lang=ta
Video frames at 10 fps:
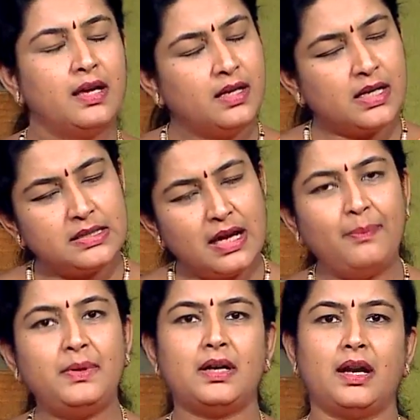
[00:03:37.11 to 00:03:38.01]
நான்
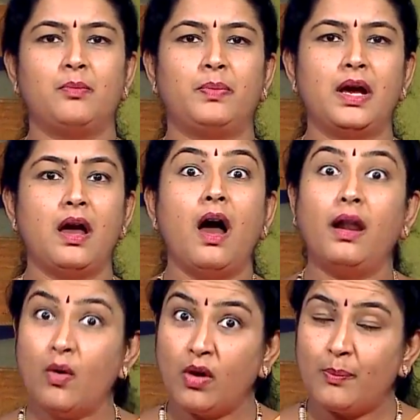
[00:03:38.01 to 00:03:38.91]
சாப்பிட்டுடுறேன்ப்பா
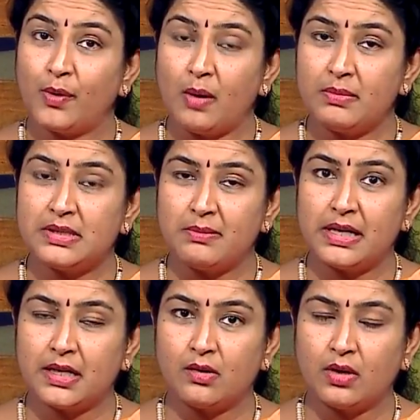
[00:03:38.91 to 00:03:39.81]
ஆனால் உங்கள் ப்ராமிஸை
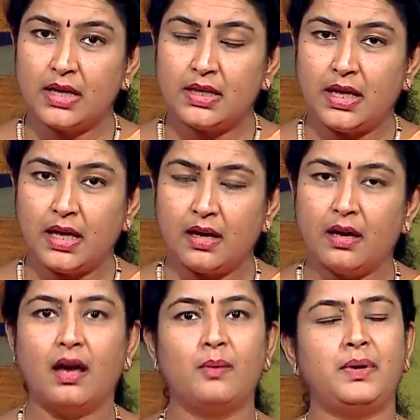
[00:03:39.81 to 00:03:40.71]
மறக்கக்கூடாது நீங்கள்
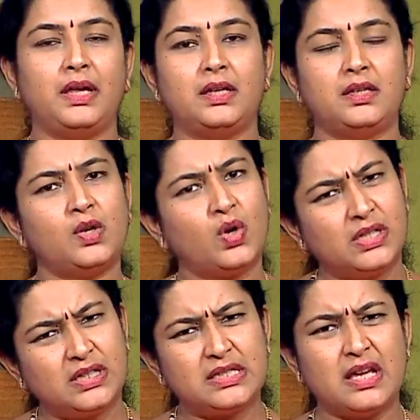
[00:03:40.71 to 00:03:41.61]
அப்படின்ட்டு
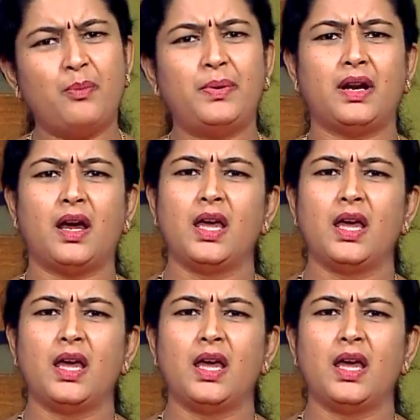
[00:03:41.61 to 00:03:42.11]
குழந்த சாப்பிட்றா